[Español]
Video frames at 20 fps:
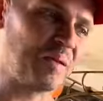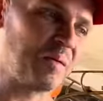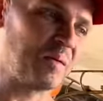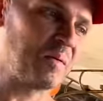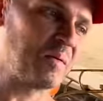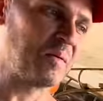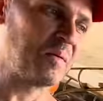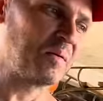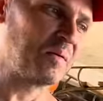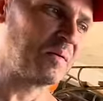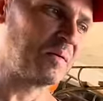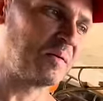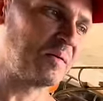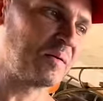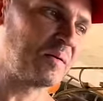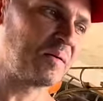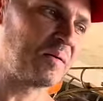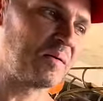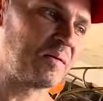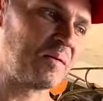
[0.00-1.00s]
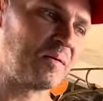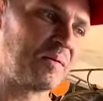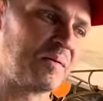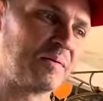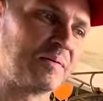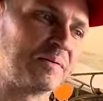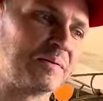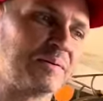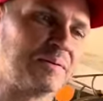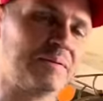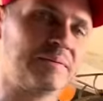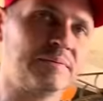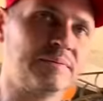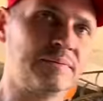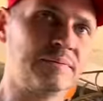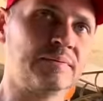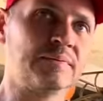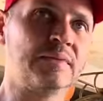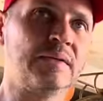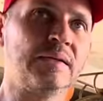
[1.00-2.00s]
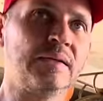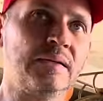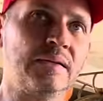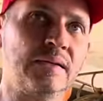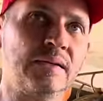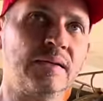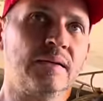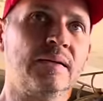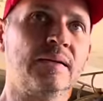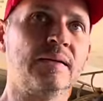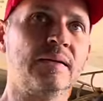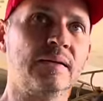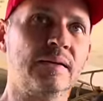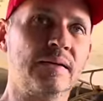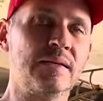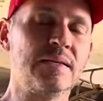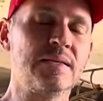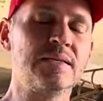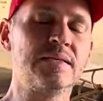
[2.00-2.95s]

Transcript: Le dije al chavo, mira, de tirar esto, que lo aproveche un seguidor.